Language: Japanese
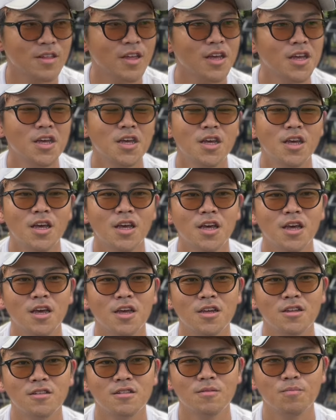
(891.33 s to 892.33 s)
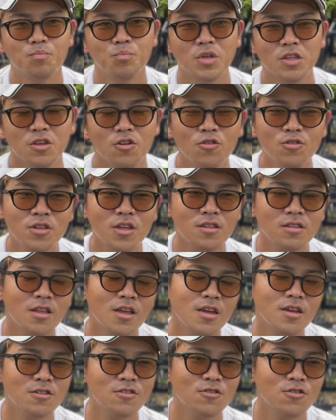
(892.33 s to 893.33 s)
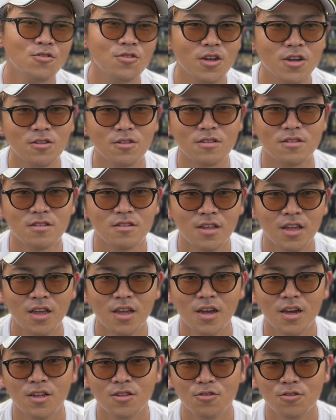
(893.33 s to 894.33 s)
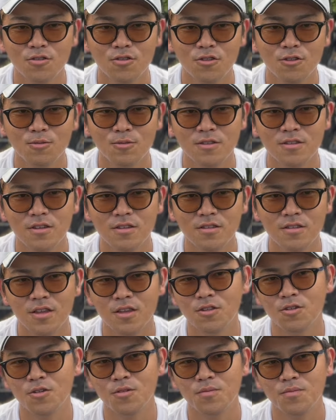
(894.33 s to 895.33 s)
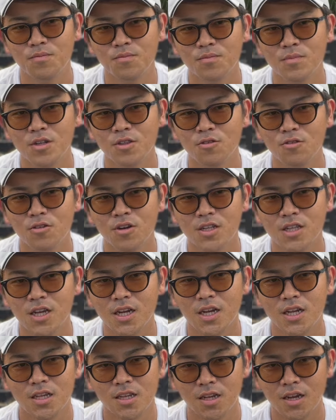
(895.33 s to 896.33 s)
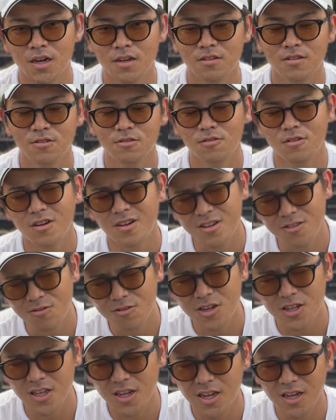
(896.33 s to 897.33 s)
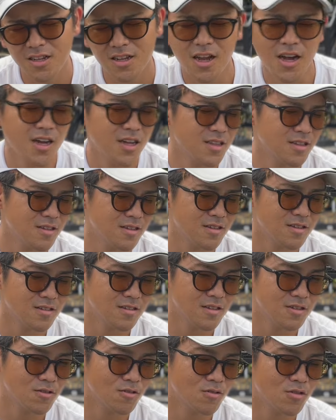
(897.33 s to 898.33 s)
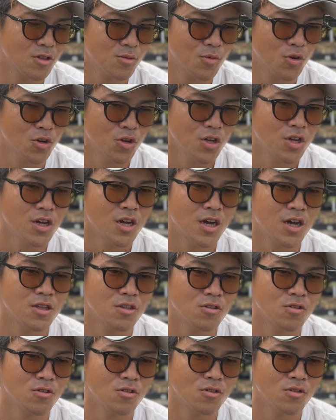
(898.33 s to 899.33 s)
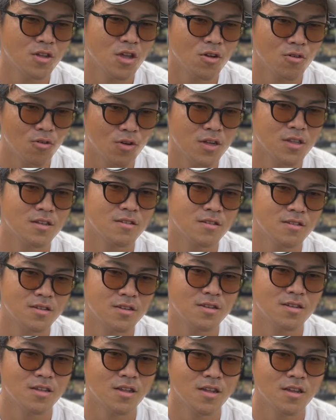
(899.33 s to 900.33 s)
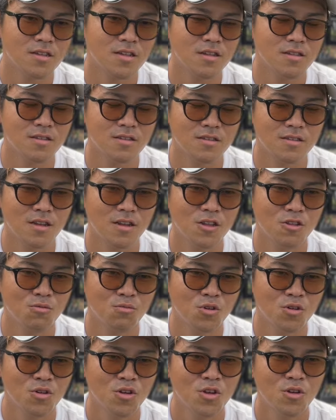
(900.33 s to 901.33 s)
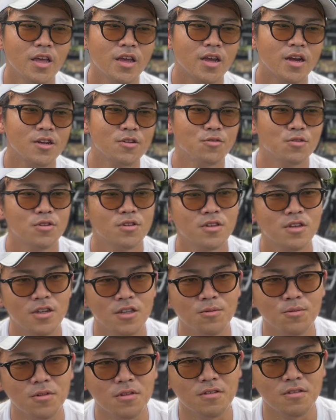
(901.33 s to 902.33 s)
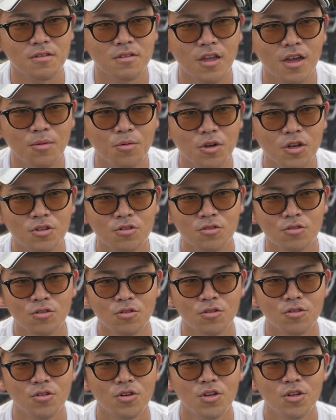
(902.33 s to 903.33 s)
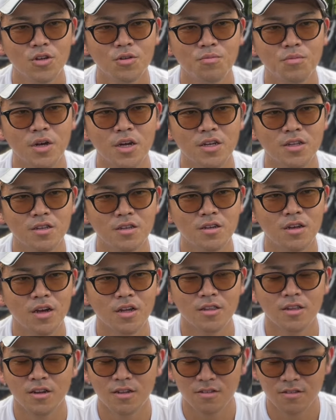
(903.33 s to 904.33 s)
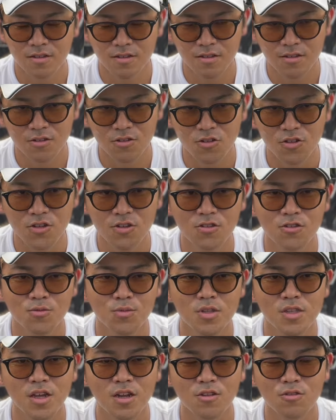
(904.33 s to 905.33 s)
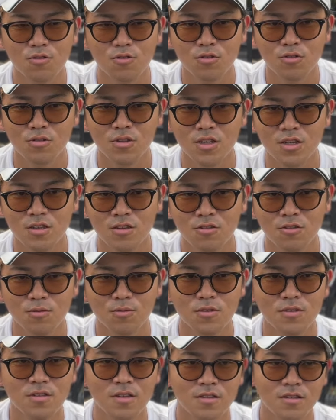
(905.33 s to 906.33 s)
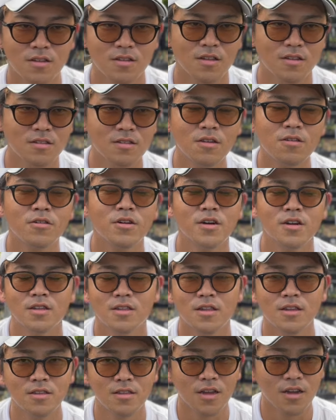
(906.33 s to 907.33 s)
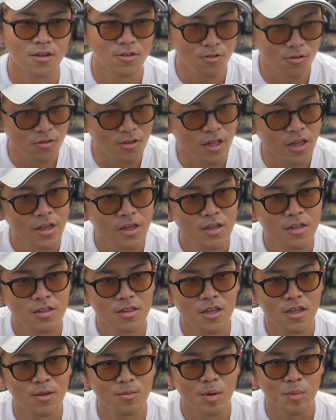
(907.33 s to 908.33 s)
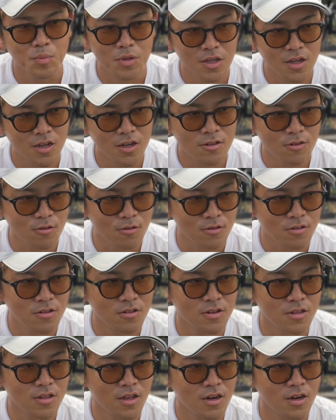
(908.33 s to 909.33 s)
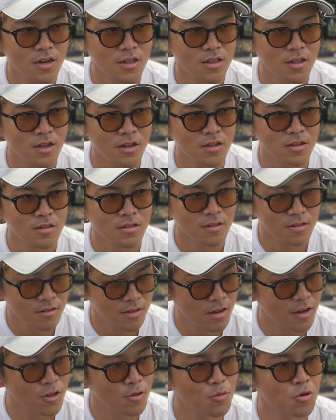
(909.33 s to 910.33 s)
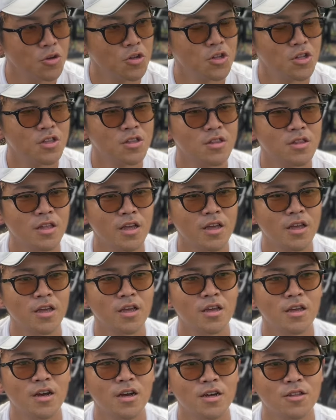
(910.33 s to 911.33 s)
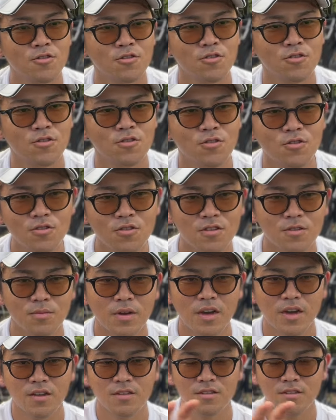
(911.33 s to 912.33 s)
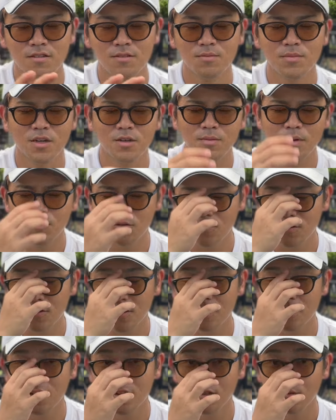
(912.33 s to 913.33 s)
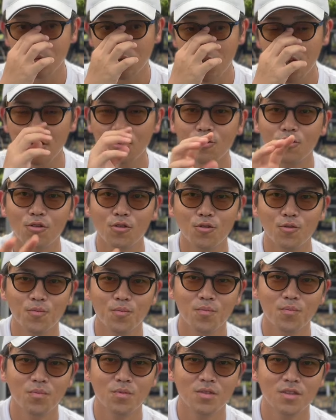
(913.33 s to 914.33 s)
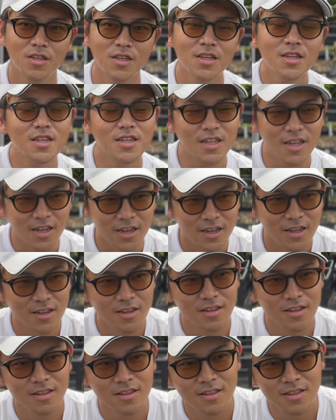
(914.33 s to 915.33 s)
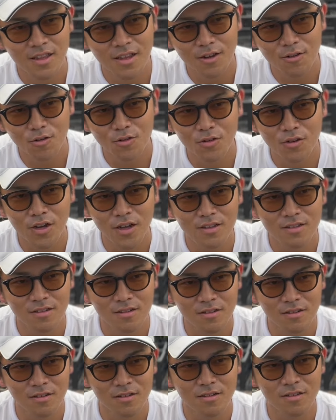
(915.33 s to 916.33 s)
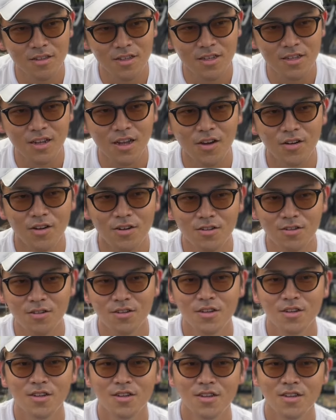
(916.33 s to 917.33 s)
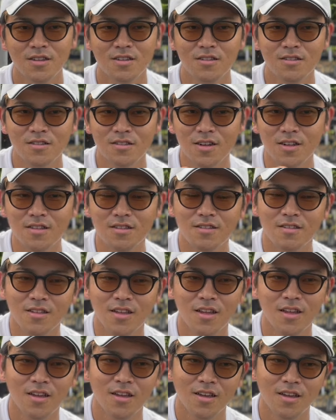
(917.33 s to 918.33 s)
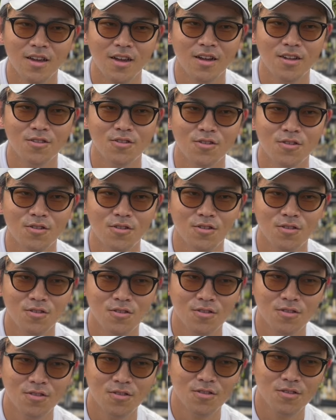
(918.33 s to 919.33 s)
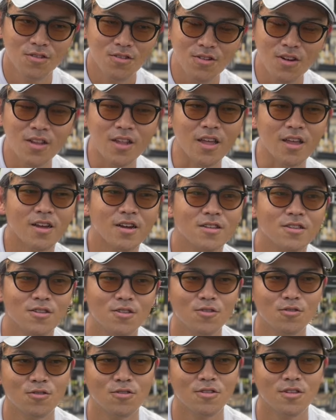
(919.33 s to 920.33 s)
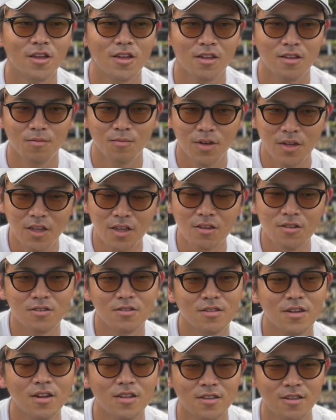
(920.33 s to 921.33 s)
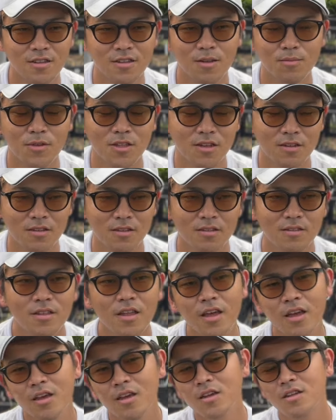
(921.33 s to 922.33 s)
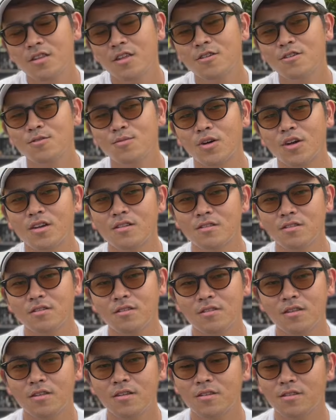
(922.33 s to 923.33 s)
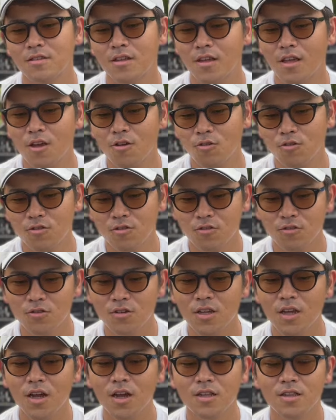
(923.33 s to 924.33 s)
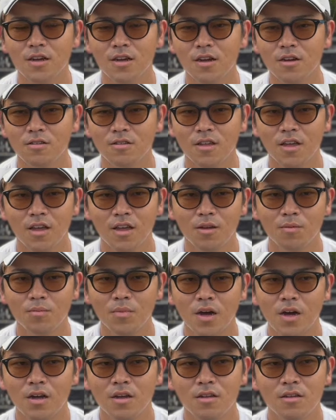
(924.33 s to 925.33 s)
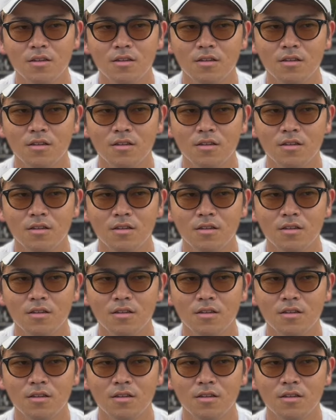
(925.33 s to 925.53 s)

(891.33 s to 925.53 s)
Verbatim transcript: で、えーまあ、日本熱帯果樹協会のですねあの米本先生のまあ、どこかで会議が静岡かどっかで会議があってですねそこでもあの結構お話いただいたんですけれども、えー、カリフォルニアでもですねアボカドのまあ、新しい品種の育種みたいなところに米本先生携わられていたようでで、まあ、ピンカートンを作りになられたんですけれどもであの当時、まあ、ハス、まあ、今もそうですけれども結構人気ででこのハスに代わる品種がですねあの作れないかっていうことで、まあ、研究されていたみたいです。でっていうのもハスってですね結構受賞期間が長くてま